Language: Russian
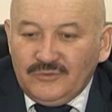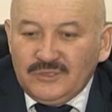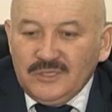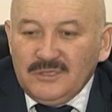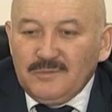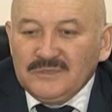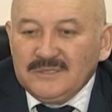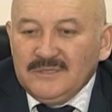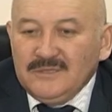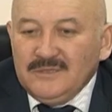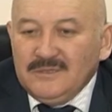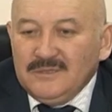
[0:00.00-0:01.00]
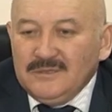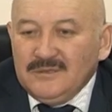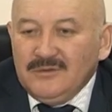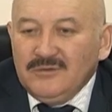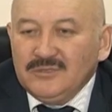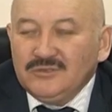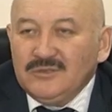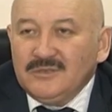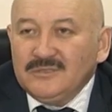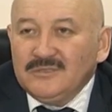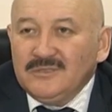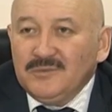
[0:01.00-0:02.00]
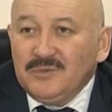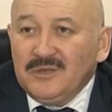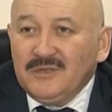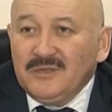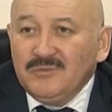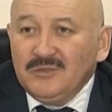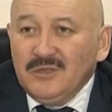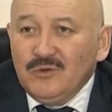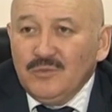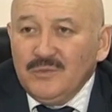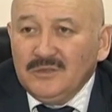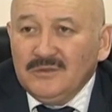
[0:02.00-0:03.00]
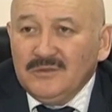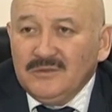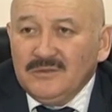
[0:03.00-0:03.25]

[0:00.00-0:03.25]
целом послание главы государства – это программный документ